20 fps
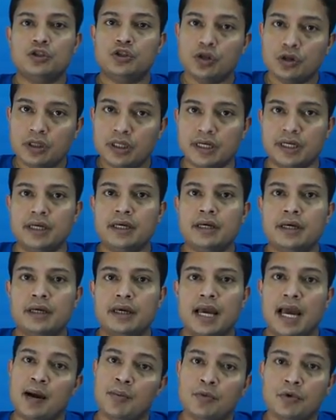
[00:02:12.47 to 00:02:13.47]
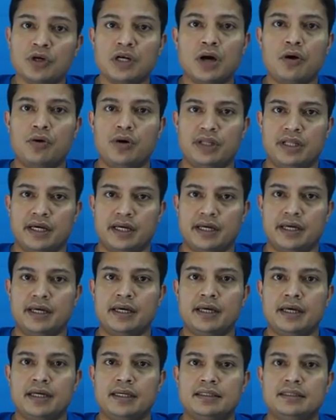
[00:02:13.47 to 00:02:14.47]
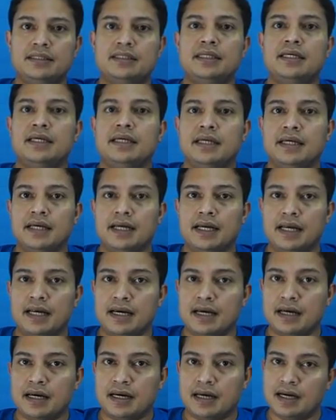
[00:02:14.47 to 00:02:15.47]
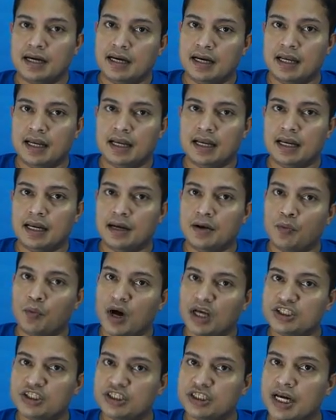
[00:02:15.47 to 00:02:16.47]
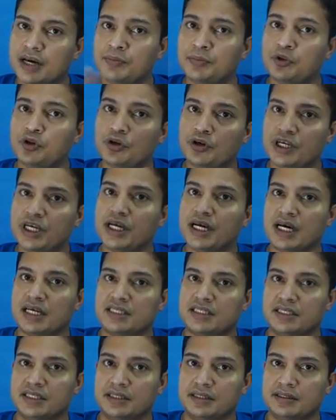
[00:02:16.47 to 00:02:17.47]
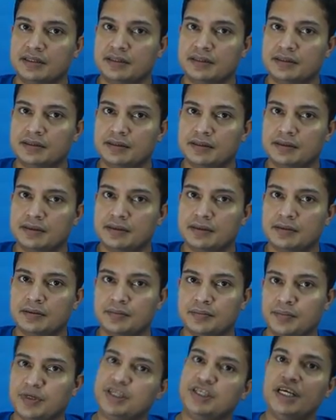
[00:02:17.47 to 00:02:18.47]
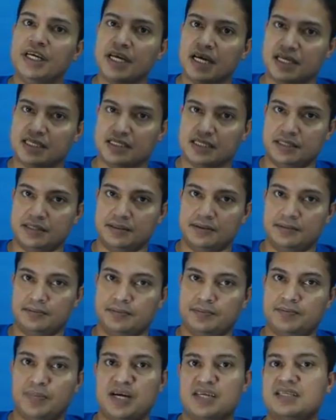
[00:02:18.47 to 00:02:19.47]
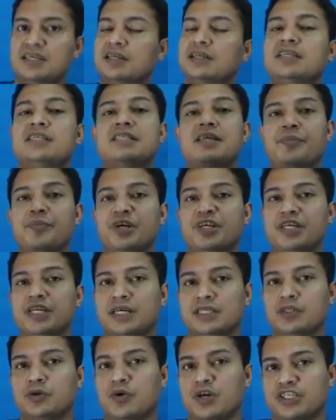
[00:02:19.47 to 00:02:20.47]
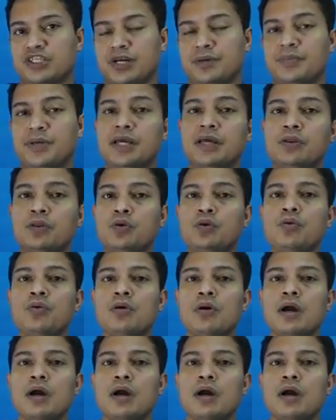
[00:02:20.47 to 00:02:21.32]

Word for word: যদি এমনটা হয়ে থাকে যে ওয়াচ টাইম তো ঠিক আছে বেশি আছে পার্সেন্টেজটা বেশি আছে ওয়াচ টাইম কিন্তু